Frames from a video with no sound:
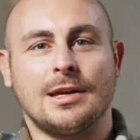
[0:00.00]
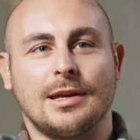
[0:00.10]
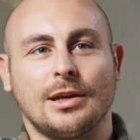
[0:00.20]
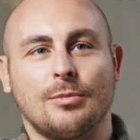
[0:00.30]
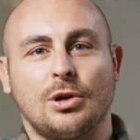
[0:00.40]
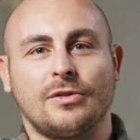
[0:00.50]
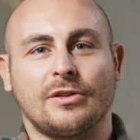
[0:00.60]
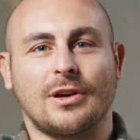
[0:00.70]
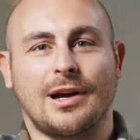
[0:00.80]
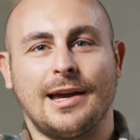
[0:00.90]
Jeder möchte
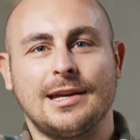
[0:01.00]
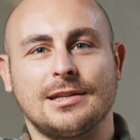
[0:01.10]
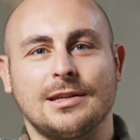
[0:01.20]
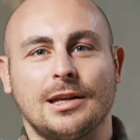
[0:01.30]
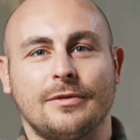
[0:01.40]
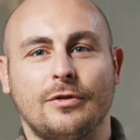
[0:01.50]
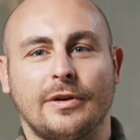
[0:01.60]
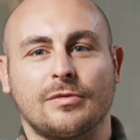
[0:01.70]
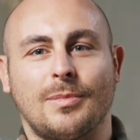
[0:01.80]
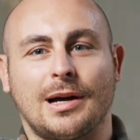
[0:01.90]
was erreichen, jeder will
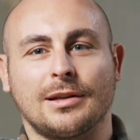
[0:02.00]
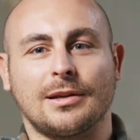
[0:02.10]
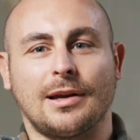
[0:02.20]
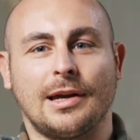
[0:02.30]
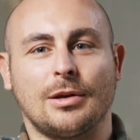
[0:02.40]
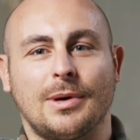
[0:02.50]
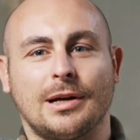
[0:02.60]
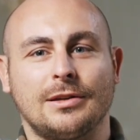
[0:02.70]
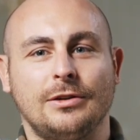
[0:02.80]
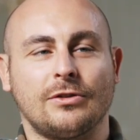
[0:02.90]
was machen, keiner
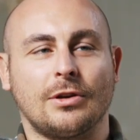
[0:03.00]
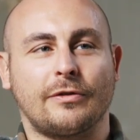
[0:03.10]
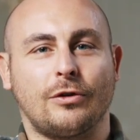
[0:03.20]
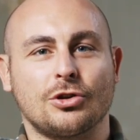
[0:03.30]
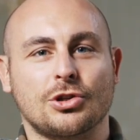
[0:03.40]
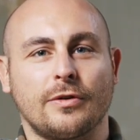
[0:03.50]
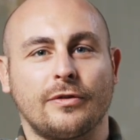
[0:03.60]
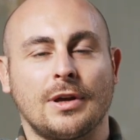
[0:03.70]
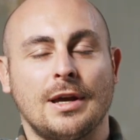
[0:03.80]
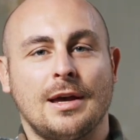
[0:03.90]
macht Dienst nach
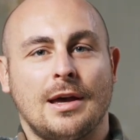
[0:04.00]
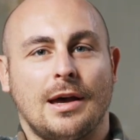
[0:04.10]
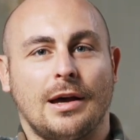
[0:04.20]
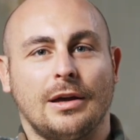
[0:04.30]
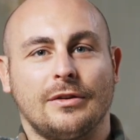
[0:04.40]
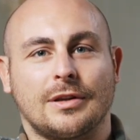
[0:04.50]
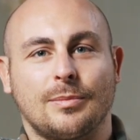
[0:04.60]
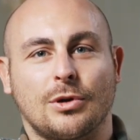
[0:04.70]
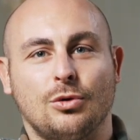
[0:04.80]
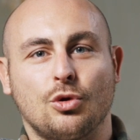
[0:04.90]
Vorschrift. Äh, es
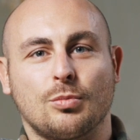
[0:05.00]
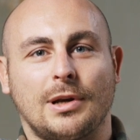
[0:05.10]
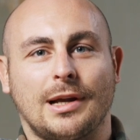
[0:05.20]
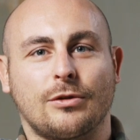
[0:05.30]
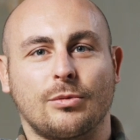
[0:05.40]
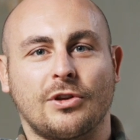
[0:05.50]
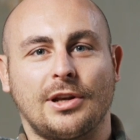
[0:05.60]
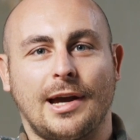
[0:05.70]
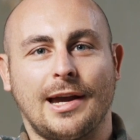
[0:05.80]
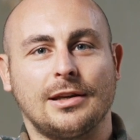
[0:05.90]
gibt genügend Platz, um
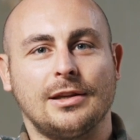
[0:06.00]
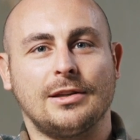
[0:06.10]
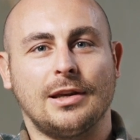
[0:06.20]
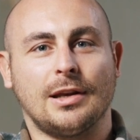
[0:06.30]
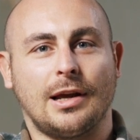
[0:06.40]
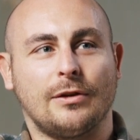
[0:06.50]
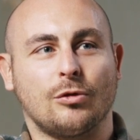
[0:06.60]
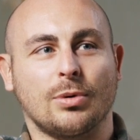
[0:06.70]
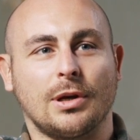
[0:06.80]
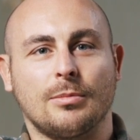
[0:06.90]
seine eigenen Ideen
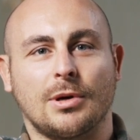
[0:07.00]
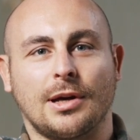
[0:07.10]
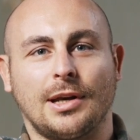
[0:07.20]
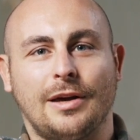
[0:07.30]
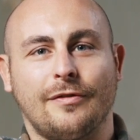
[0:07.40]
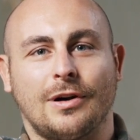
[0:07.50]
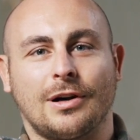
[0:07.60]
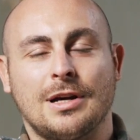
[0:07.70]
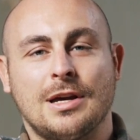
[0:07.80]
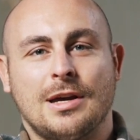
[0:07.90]
einzubringen. Man kann einfach
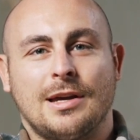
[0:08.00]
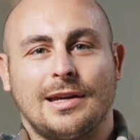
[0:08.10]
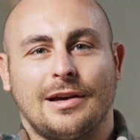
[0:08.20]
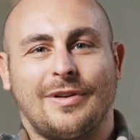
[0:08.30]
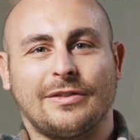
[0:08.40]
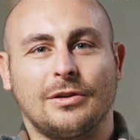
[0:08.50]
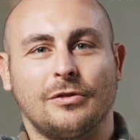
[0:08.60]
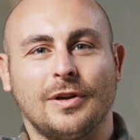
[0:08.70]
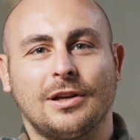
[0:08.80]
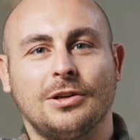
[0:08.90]
ja, was
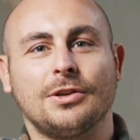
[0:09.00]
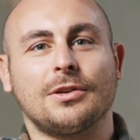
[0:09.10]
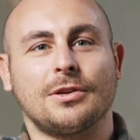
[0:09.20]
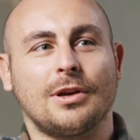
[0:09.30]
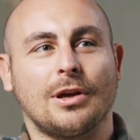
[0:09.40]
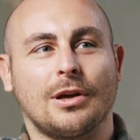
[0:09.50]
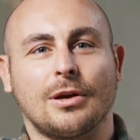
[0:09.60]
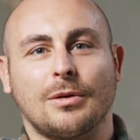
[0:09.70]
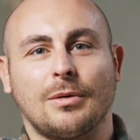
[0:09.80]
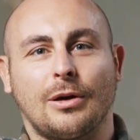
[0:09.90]
entwickeln, äh,
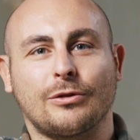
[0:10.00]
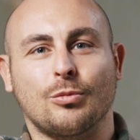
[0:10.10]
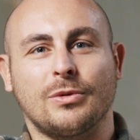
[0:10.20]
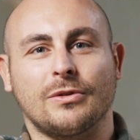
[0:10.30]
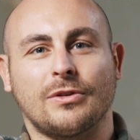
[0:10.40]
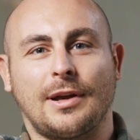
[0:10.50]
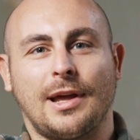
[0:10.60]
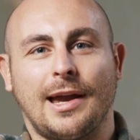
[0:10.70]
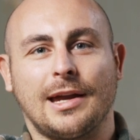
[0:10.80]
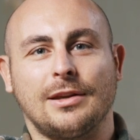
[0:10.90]
auch so ein bisschen
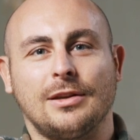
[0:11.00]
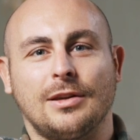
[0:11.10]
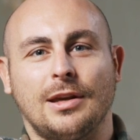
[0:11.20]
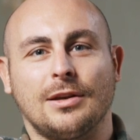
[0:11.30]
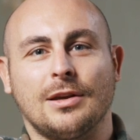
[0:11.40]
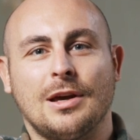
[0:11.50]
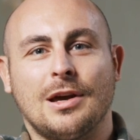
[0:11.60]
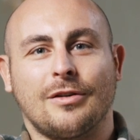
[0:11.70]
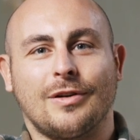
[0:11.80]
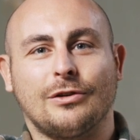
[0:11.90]
seine eigenen Ideen
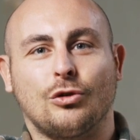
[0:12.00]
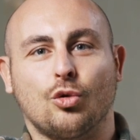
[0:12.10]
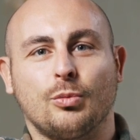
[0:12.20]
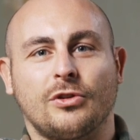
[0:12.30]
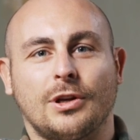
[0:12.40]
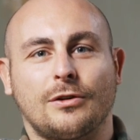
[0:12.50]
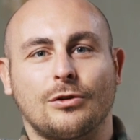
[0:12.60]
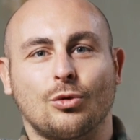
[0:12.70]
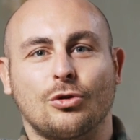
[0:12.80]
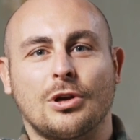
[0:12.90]
quasi
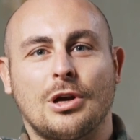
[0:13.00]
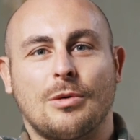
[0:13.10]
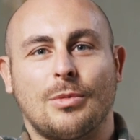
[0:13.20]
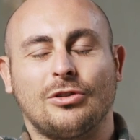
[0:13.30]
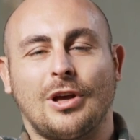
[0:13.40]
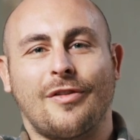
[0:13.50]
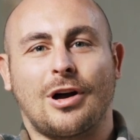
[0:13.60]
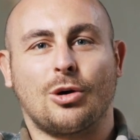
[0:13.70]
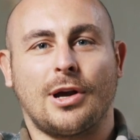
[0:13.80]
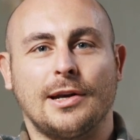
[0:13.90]
umsetzen und man ist einfach
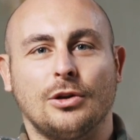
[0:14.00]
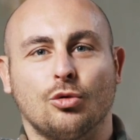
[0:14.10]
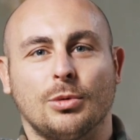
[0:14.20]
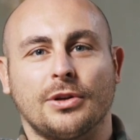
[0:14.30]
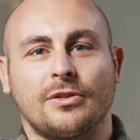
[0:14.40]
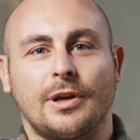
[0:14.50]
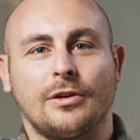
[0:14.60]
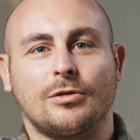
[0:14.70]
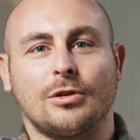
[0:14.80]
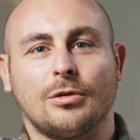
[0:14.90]
auch keine Nummer. Das
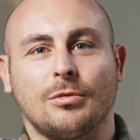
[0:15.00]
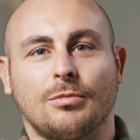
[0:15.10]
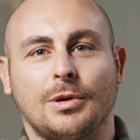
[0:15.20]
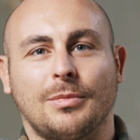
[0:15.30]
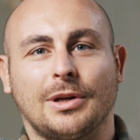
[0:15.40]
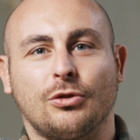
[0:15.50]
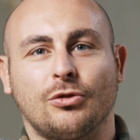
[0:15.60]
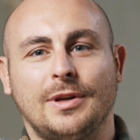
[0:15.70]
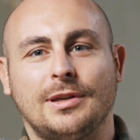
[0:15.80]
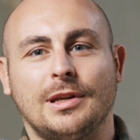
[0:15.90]
heißt, äh, man, man,
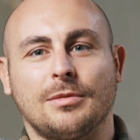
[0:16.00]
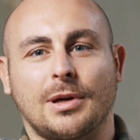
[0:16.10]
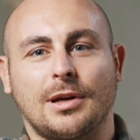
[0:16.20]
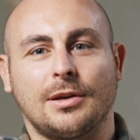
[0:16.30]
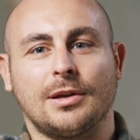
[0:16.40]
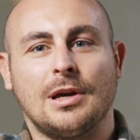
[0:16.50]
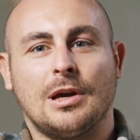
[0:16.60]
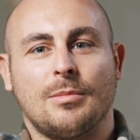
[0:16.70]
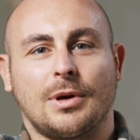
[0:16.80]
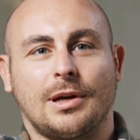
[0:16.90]
ist wichtig, man kann,
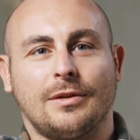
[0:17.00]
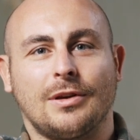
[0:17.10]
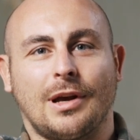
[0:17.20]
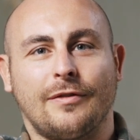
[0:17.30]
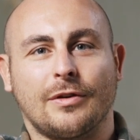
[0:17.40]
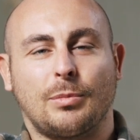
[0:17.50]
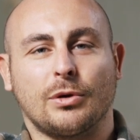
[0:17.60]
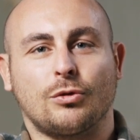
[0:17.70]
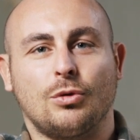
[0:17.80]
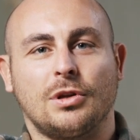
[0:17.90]
man kann sich einfach
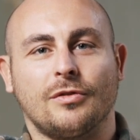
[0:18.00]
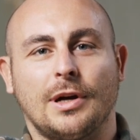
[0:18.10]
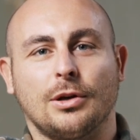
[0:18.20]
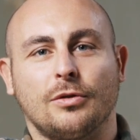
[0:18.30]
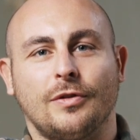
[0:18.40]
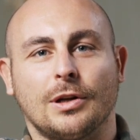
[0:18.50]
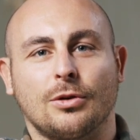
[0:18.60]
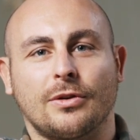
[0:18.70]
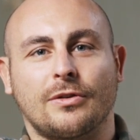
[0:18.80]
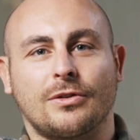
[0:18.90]
persönlich weiterentwickeln
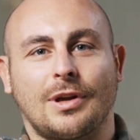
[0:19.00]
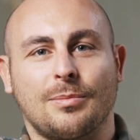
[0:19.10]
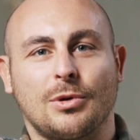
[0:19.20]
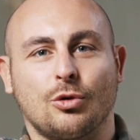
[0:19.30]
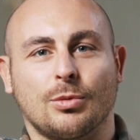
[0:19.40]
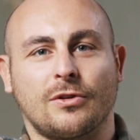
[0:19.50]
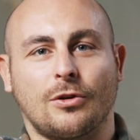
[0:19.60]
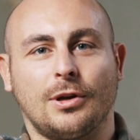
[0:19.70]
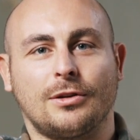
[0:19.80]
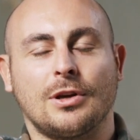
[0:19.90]
und das hat mich
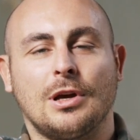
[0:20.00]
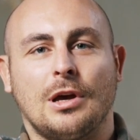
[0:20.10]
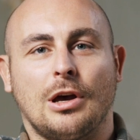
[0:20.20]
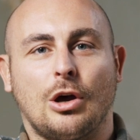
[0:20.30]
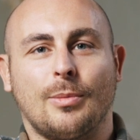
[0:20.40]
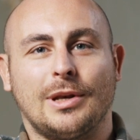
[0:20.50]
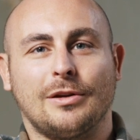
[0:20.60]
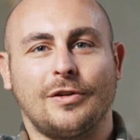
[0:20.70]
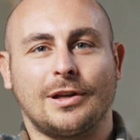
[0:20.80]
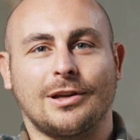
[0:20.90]
überzeugt, äh, im
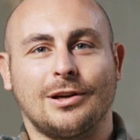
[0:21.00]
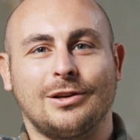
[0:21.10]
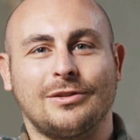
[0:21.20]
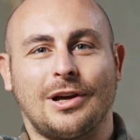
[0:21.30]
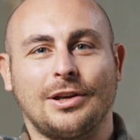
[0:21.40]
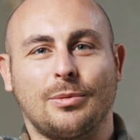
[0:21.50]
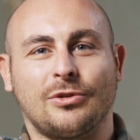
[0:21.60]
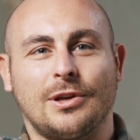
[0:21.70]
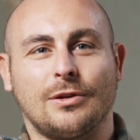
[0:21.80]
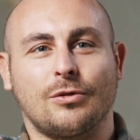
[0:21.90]
Endeffekt ja, in die
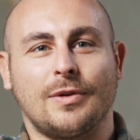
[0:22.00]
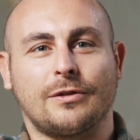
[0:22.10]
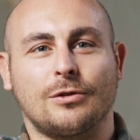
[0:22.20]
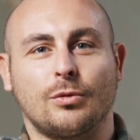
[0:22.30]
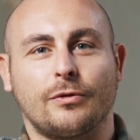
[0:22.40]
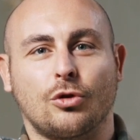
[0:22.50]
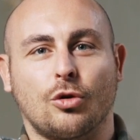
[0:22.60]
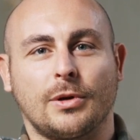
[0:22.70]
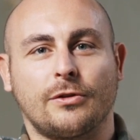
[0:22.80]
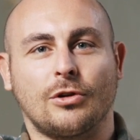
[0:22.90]
Startup-Szene zu wechseln und für
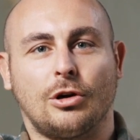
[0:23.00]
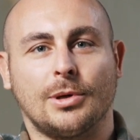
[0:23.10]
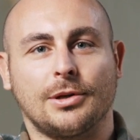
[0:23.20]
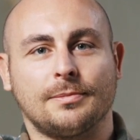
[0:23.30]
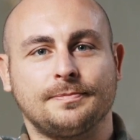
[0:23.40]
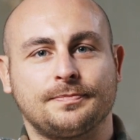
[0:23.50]
Comics zu arbeiten.